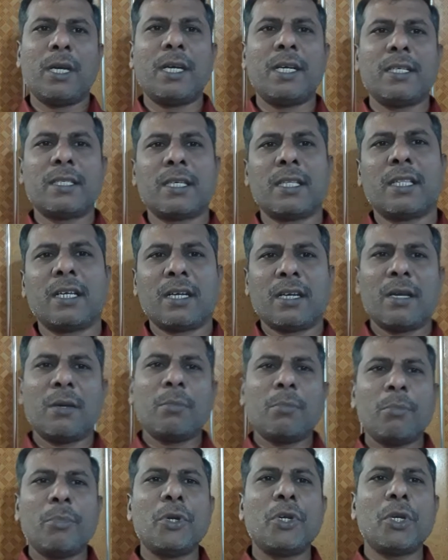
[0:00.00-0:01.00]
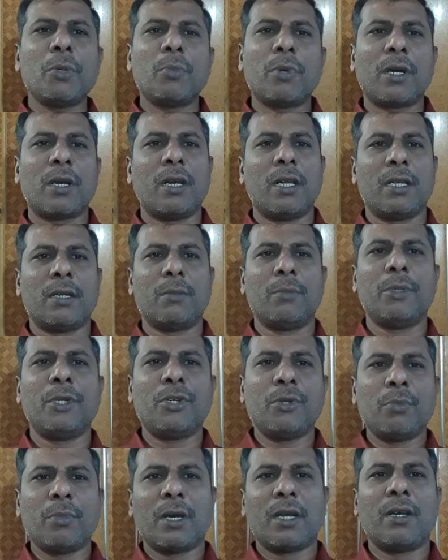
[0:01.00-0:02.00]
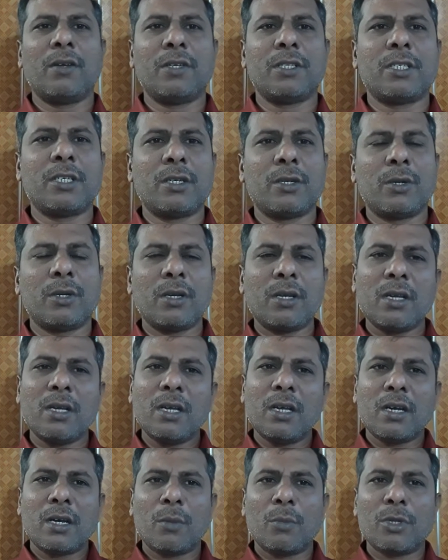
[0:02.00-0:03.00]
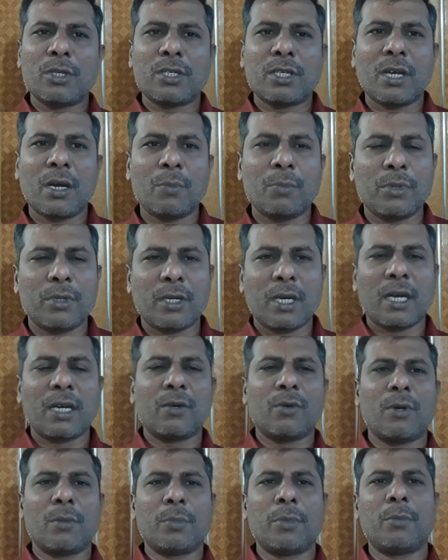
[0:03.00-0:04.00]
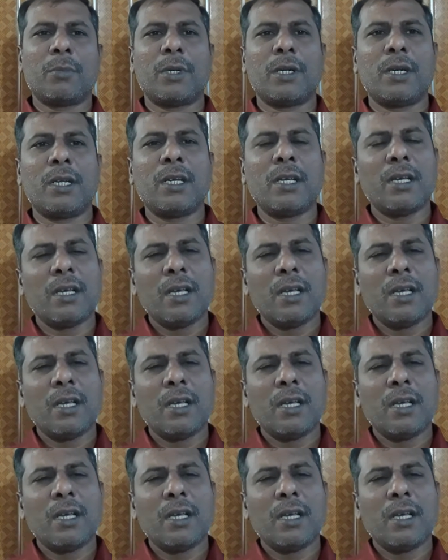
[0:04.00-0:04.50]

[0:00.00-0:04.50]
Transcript: லேடிஸ் இருந்தாங்கன்னா பியூட்டி பார்லர் பியூட்டி பார்லர் வச்சுட்டு கூட நம்ம ஷாப்பு கடை ஓப்பன் பண்ணிட்டு